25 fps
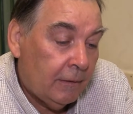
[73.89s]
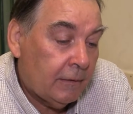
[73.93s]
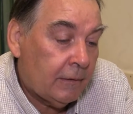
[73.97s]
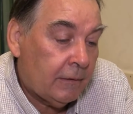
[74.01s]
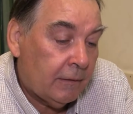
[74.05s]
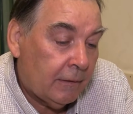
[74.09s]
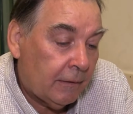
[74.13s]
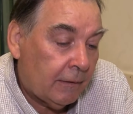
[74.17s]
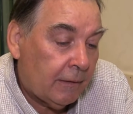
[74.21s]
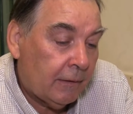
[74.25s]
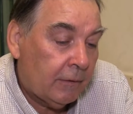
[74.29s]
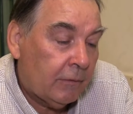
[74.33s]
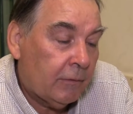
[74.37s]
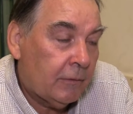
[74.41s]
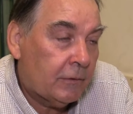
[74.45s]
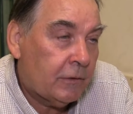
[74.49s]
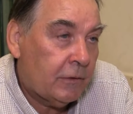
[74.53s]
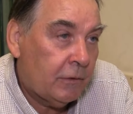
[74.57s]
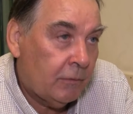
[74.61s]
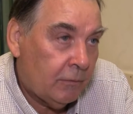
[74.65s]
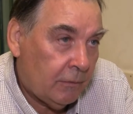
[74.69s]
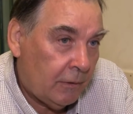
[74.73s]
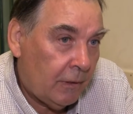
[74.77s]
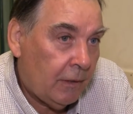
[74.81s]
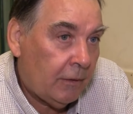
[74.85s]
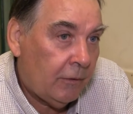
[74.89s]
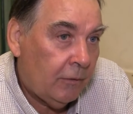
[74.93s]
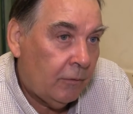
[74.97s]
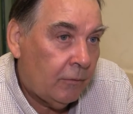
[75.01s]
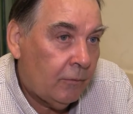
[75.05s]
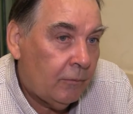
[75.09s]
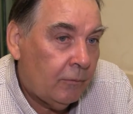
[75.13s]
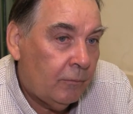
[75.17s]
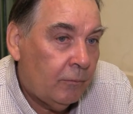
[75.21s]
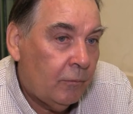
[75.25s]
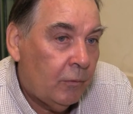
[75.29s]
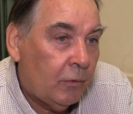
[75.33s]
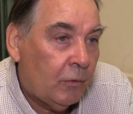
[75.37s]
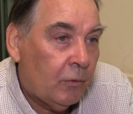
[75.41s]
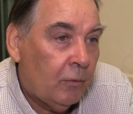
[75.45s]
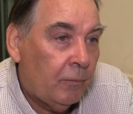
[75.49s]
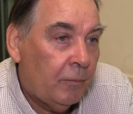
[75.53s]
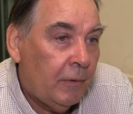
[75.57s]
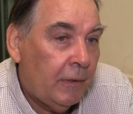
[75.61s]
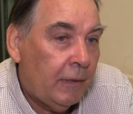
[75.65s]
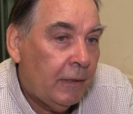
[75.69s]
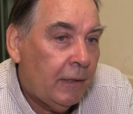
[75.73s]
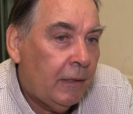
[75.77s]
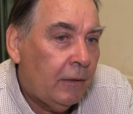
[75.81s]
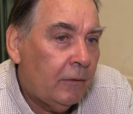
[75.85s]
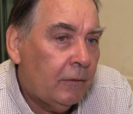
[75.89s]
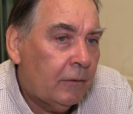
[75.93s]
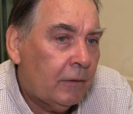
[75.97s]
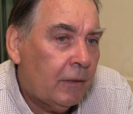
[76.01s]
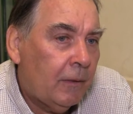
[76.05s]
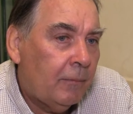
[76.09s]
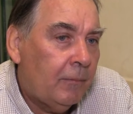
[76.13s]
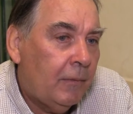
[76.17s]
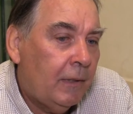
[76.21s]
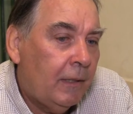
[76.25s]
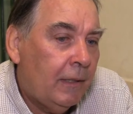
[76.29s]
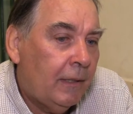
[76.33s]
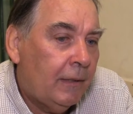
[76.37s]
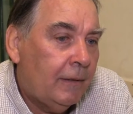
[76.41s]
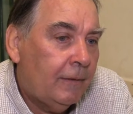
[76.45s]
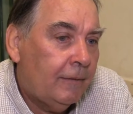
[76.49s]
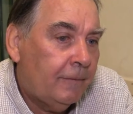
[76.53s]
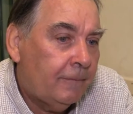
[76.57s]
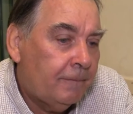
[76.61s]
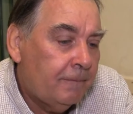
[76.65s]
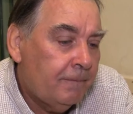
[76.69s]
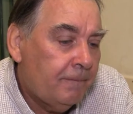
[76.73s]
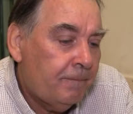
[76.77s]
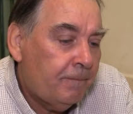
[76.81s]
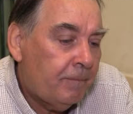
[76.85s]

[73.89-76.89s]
o sea que esto ha sido un año muy complicado, también